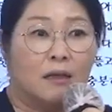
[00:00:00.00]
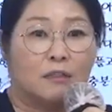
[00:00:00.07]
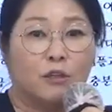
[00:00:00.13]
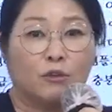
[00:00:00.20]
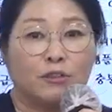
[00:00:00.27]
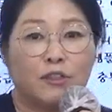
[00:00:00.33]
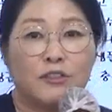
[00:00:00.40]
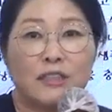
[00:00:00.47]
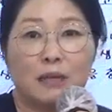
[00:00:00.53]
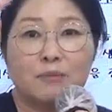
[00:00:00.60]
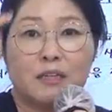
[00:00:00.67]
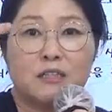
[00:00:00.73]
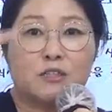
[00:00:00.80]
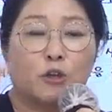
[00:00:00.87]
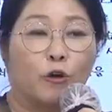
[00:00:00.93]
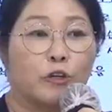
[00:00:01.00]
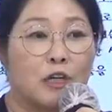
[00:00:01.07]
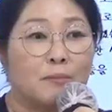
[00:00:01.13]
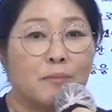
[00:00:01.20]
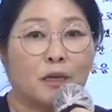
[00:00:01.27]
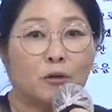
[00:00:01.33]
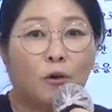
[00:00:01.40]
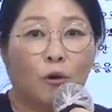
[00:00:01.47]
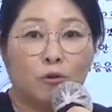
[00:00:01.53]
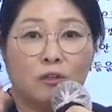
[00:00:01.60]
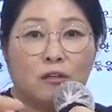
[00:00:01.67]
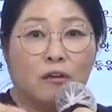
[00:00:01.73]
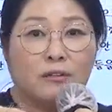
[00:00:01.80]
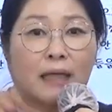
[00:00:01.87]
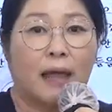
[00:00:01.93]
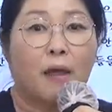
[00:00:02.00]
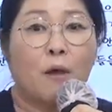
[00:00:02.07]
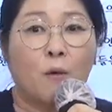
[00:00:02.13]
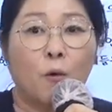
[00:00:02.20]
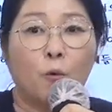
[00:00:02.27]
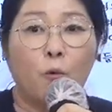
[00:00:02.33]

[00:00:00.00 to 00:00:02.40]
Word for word: 그리고 선생님들은 저를 믿고 오는 건데